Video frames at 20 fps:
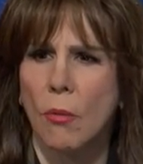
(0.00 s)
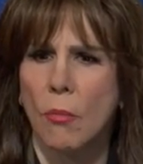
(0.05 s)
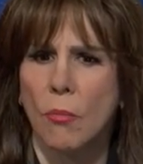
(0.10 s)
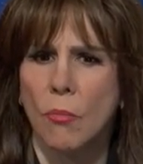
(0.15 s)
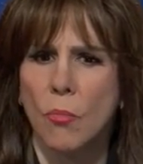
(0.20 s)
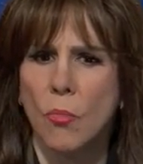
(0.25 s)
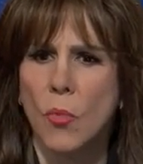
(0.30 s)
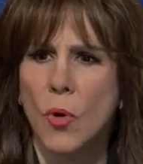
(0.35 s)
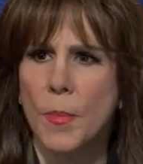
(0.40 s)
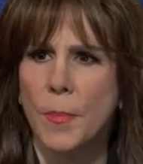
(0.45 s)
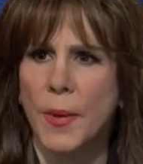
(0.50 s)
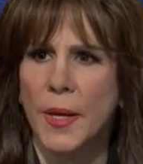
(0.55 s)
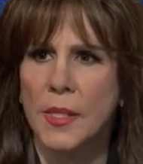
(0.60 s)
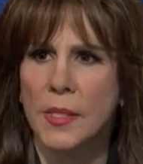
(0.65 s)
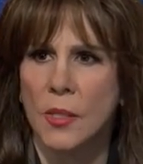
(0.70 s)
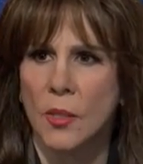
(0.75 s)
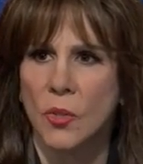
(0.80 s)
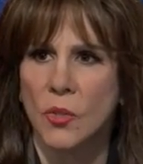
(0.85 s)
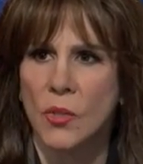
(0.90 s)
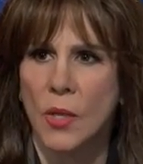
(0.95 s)
muy
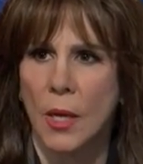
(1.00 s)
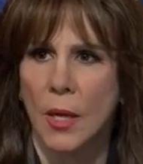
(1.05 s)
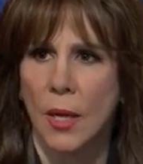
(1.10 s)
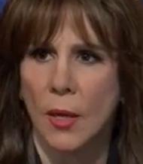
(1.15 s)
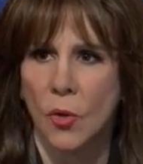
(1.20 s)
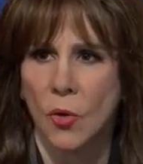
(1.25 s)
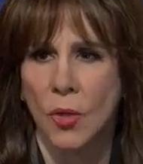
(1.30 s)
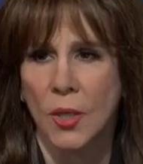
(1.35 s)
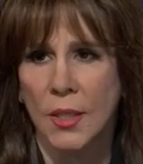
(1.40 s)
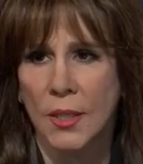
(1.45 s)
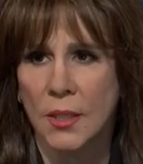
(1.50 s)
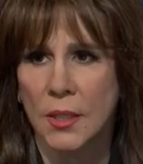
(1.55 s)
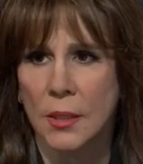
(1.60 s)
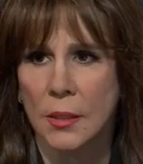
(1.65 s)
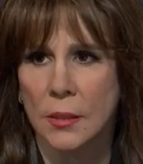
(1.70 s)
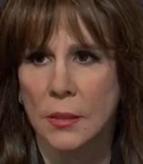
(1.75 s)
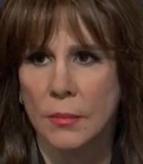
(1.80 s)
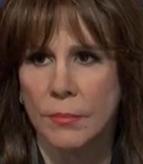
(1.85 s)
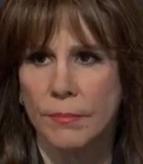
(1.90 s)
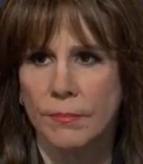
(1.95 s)
parecidos a la
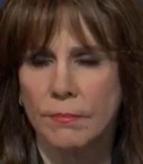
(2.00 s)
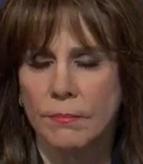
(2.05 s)
colitis.